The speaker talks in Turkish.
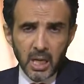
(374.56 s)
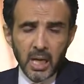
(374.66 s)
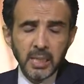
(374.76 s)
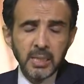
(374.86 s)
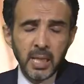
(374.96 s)

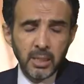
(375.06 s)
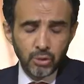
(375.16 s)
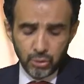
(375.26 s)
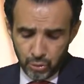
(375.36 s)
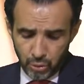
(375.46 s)
Anne
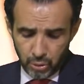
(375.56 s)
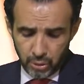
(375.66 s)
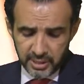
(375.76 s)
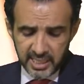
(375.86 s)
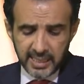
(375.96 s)
şunu
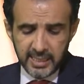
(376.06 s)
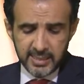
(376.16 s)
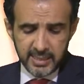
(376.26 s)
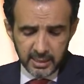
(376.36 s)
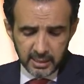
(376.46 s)
söylüyor.
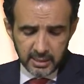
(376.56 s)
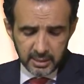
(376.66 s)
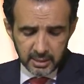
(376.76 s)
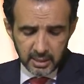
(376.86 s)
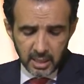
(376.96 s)
8
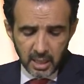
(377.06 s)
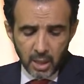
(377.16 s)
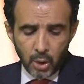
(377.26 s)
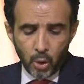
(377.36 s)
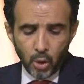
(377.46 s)
yıldır
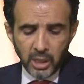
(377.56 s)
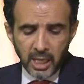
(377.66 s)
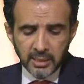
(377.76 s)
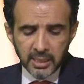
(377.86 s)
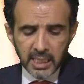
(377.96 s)

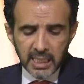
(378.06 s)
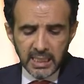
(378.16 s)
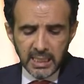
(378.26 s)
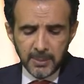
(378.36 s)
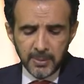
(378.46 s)
Hollanda'da
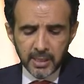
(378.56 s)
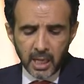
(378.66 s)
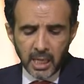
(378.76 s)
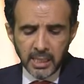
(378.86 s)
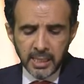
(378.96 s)
iyi
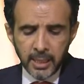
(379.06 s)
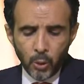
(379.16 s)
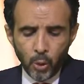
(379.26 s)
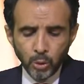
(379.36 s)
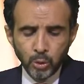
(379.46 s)
bir anne
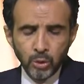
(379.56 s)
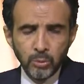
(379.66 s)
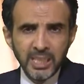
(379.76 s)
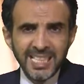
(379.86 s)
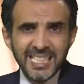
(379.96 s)

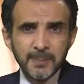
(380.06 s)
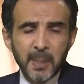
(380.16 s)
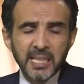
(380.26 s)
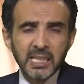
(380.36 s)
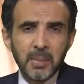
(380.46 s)
olduğumu
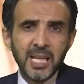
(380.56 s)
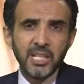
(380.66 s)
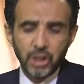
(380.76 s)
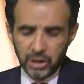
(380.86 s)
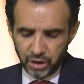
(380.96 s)

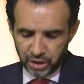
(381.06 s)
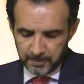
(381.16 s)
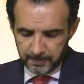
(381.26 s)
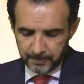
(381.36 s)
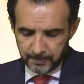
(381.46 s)
ispatlamaya çalıştım.